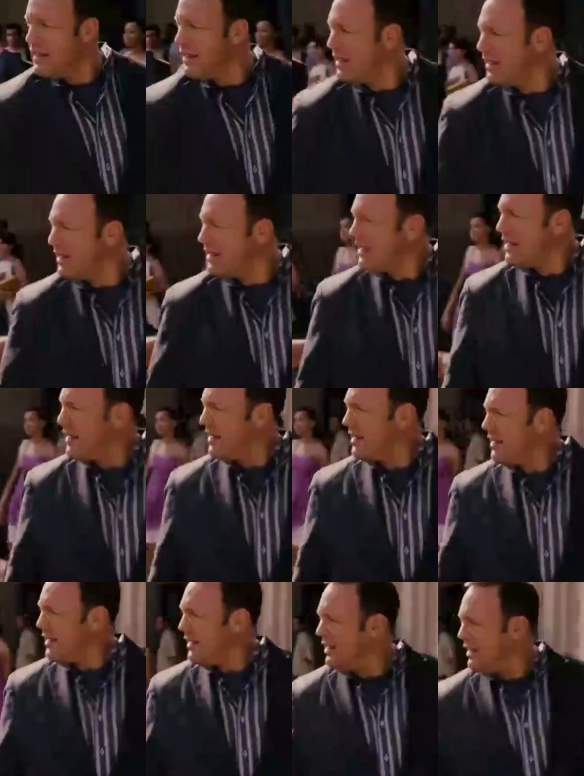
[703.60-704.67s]
想之城
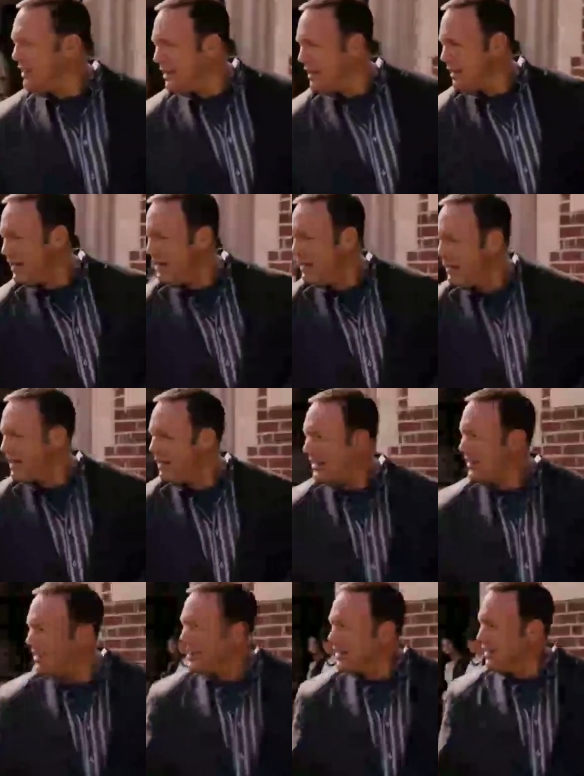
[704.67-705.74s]
维加斯。
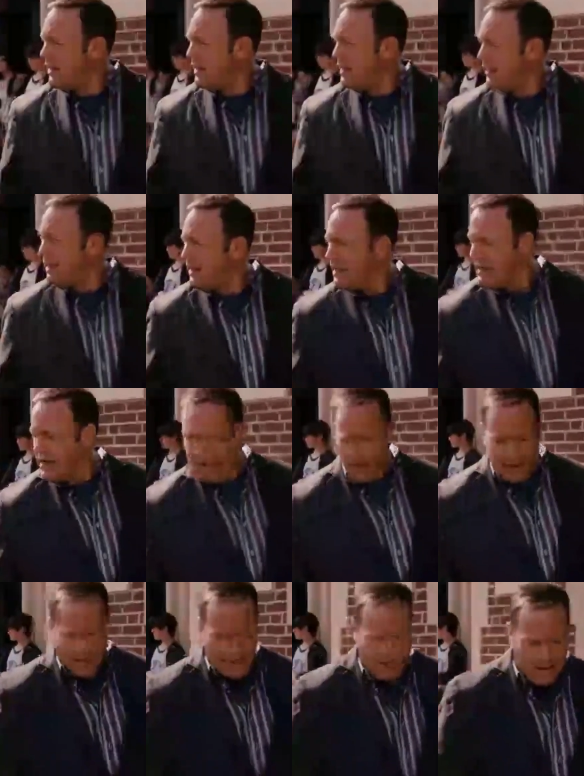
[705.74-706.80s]
他们分享一个
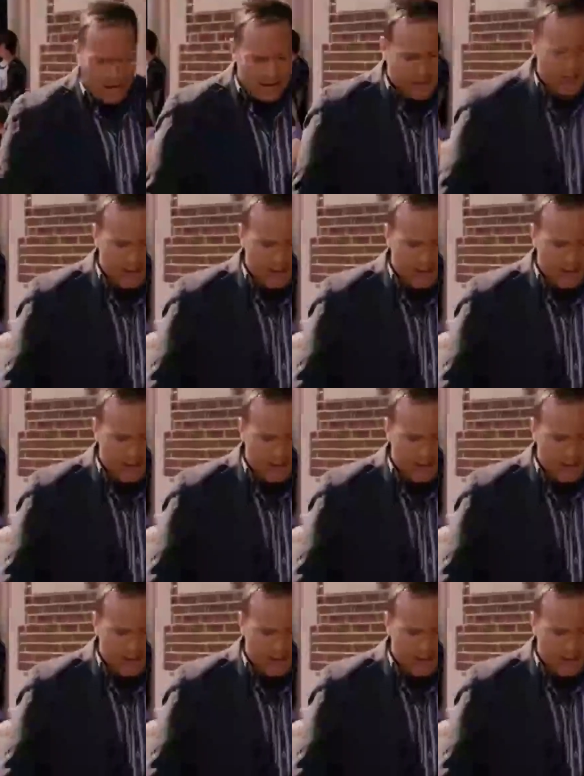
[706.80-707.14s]
芝士蛋